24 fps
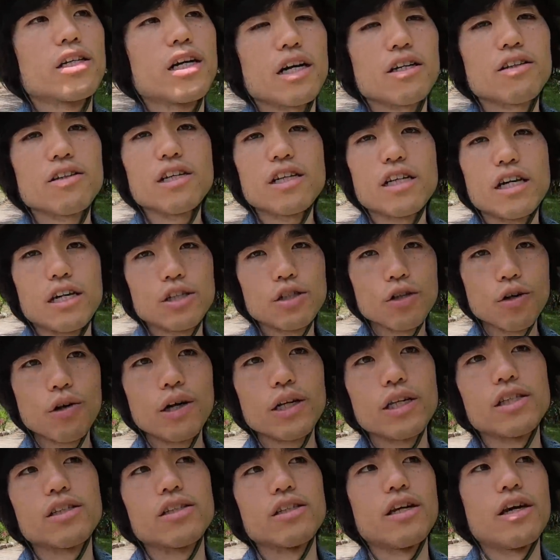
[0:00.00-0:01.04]
逆に野鳥
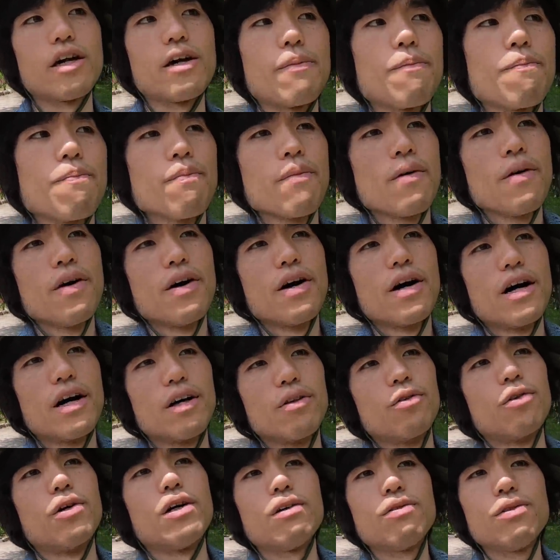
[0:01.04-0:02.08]
はですねあ
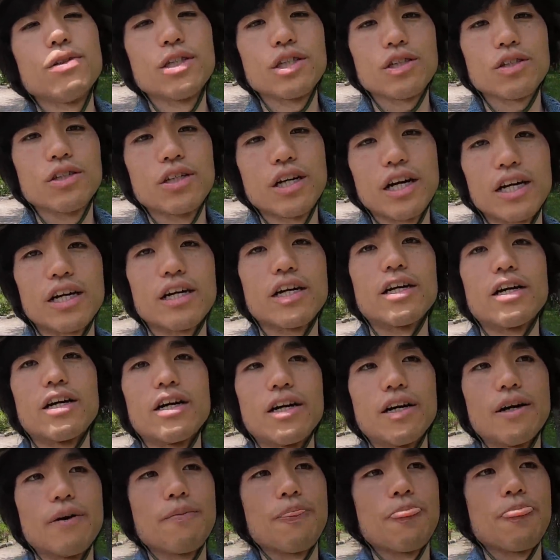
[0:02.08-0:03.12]
の F 値暗いか
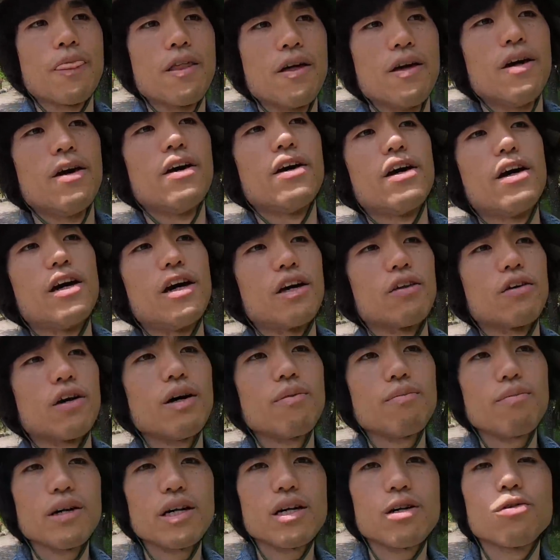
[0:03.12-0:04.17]
ら、えー、と
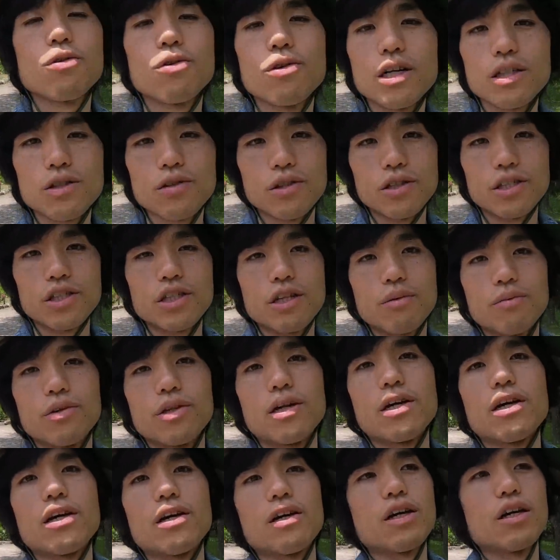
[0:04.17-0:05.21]
あんまり高画素にしても
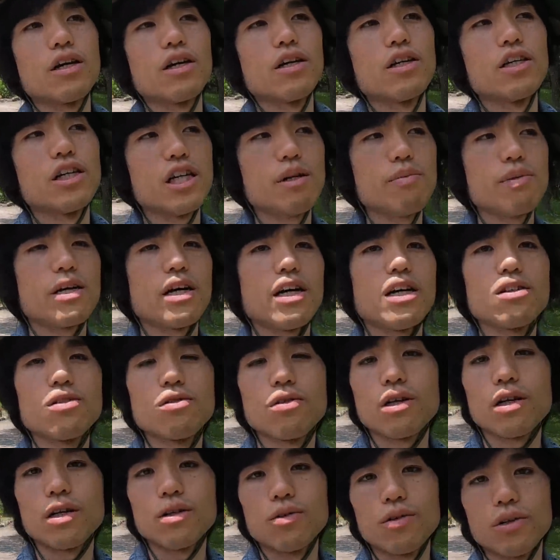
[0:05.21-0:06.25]
ね意味ある
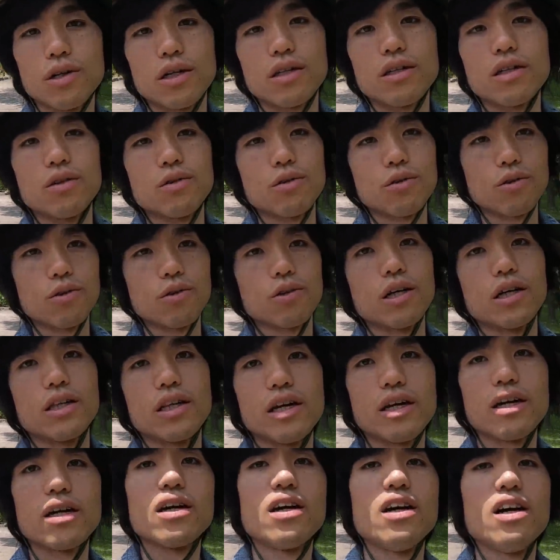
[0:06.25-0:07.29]
のかどうかっていうところが
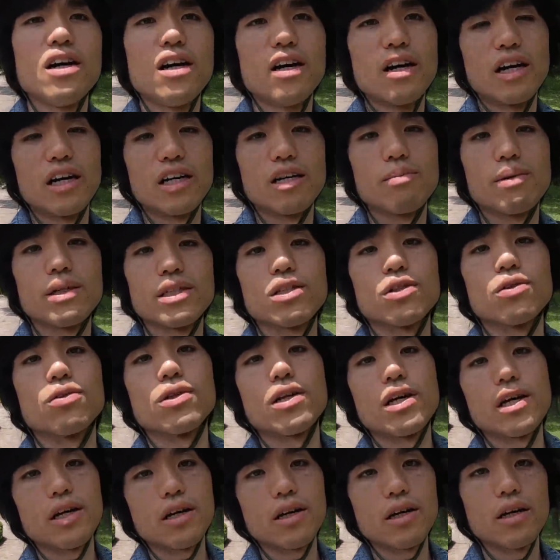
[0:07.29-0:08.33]
ねありますよ
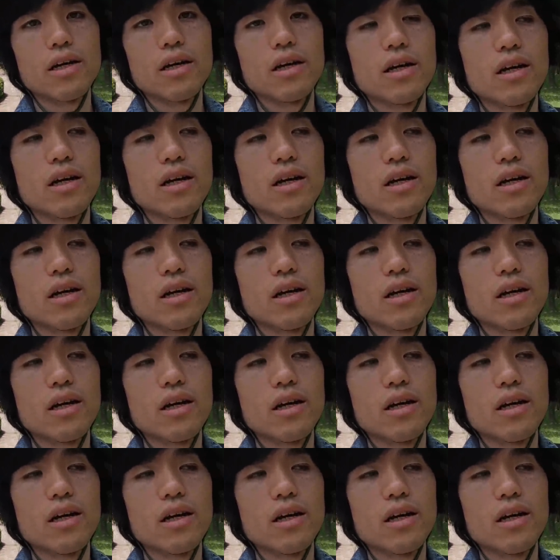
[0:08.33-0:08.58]
ね。